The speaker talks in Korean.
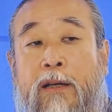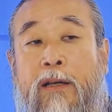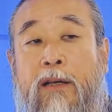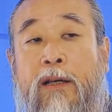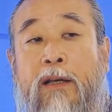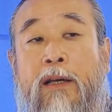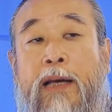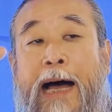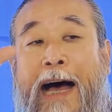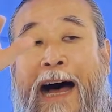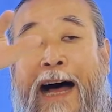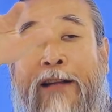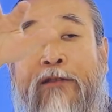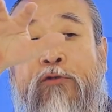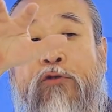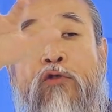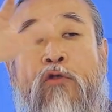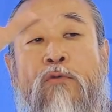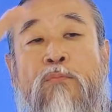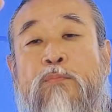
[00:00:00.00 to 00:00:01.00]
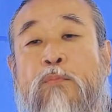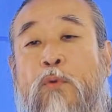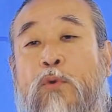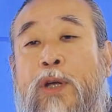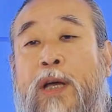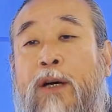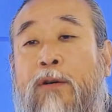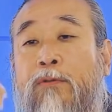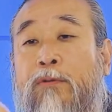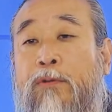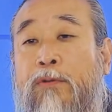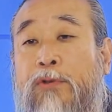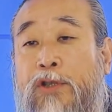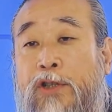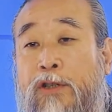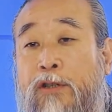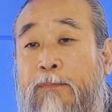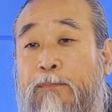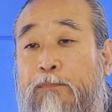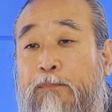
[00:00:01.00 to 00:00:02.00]
이 안 좋은 모양으로
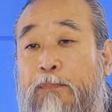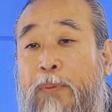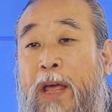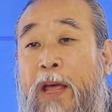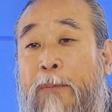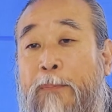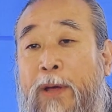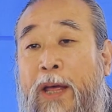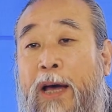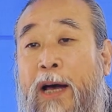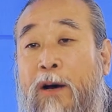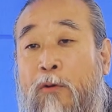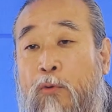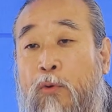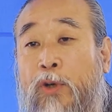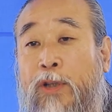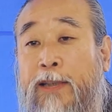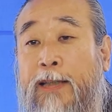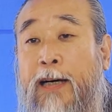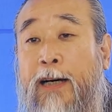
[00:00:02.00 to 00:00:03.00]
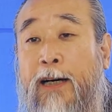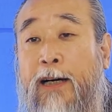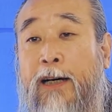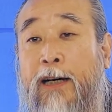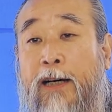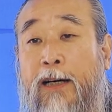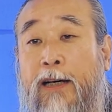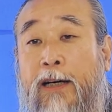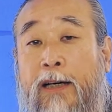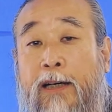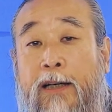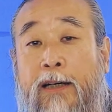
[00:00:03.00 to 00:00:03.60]
지금 패배하고 있다.